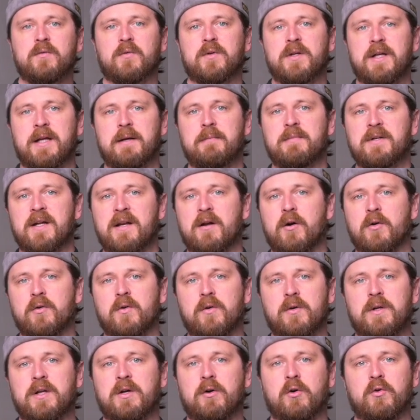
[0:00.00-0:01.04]
und eben dann auch
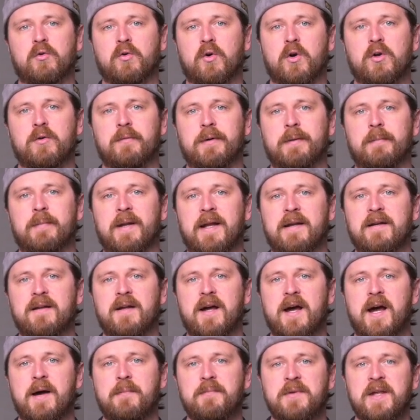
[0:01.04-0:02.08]
noch die Kontrolle über die
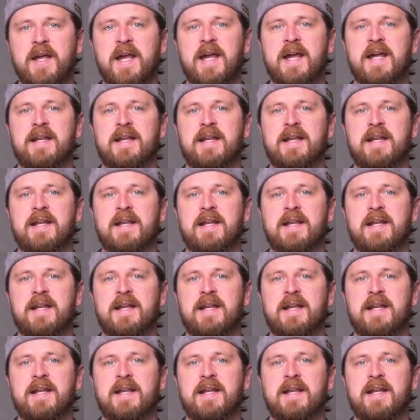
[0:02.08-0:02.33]
Blende habt,